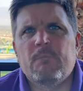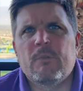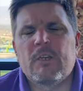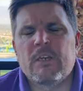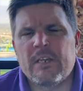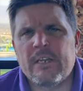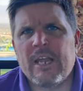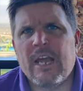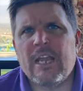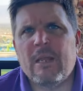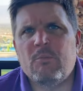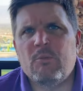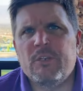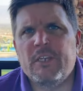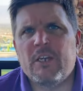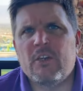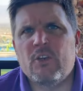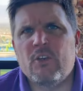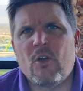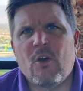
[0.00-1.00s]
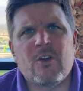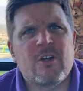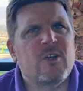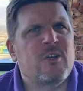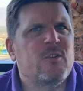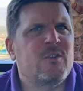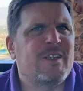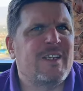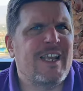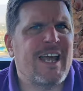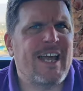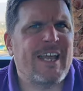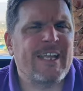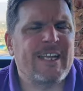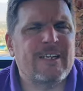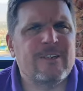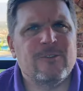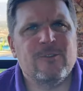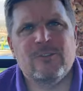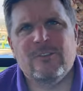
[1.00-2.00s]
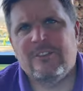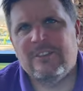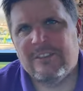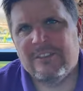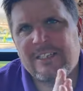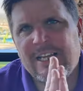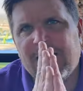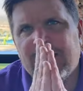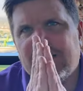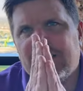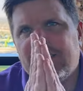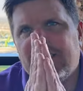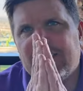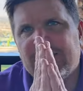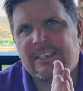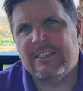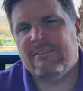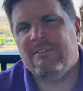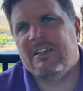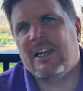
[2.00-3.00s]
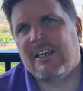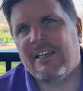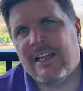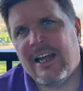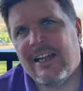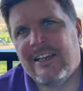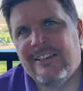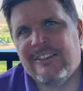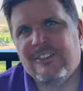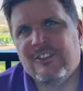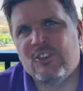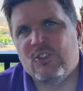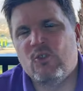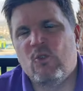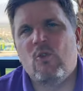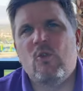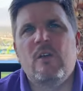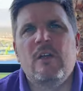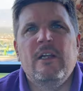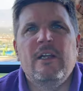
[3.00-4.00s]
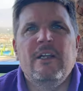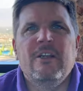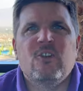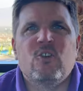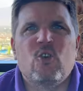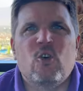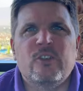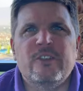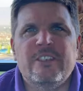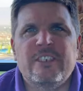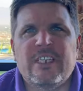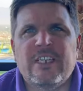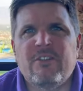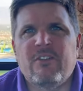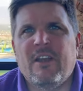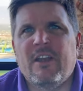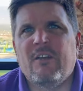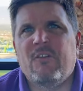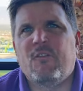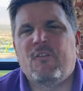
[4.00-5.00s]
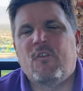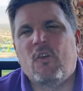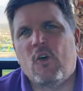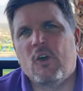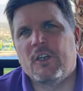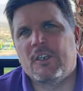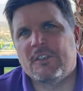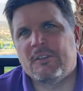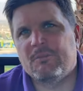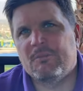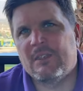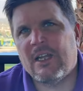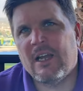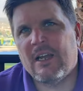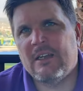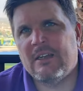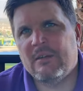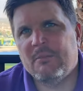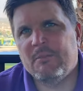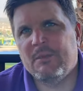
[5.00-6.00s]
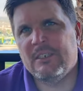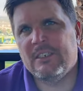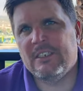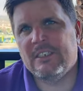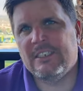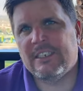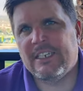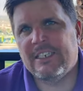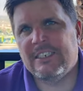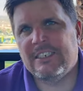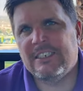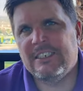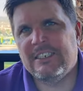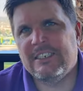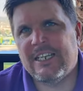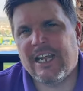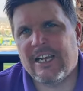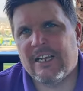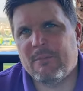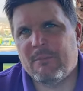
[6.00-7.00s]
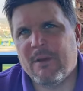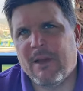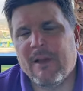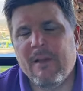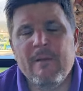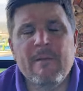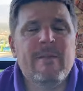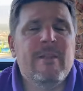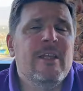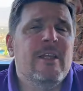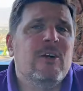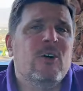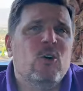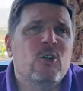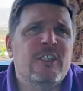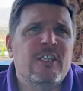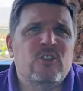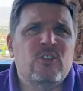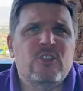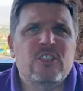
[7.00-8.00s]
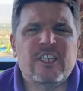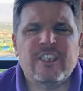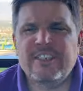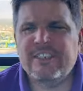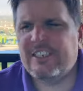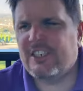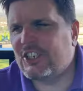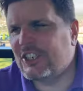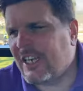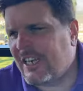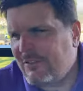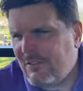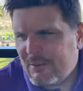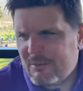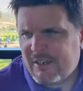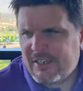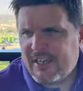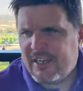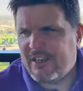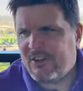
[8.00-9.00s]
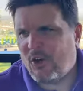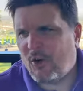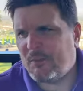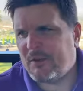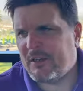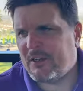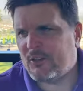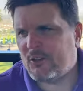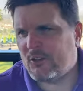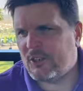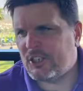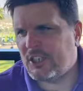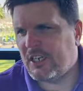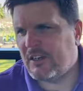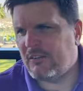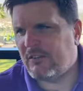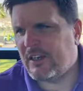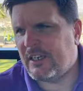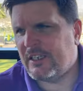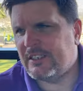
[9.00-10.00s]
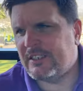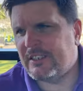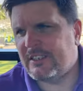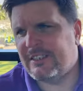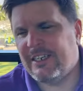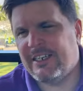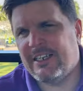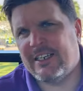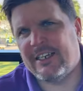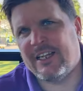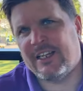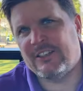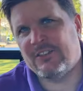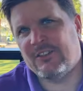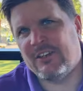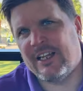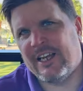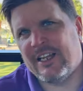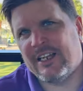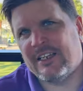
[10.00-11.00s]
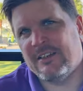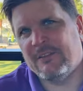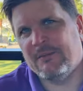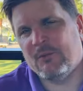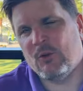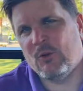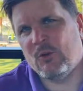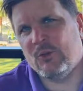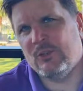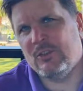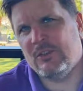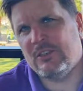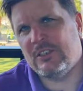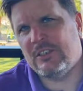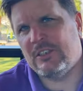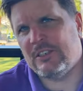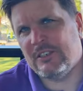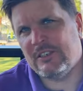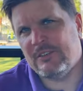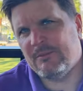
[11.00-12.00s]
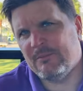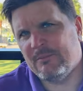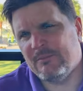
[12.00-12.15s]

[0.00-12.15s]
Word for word: Kanal abonnieren, Glocke und Like und danke, dass ihr dem Kanal so konsequent folgt. Da bin ich richtig dankbar. Und natürlich an dieser Stelle wie immer der obligatorische Hinweis, den Kanal zu liken und äh,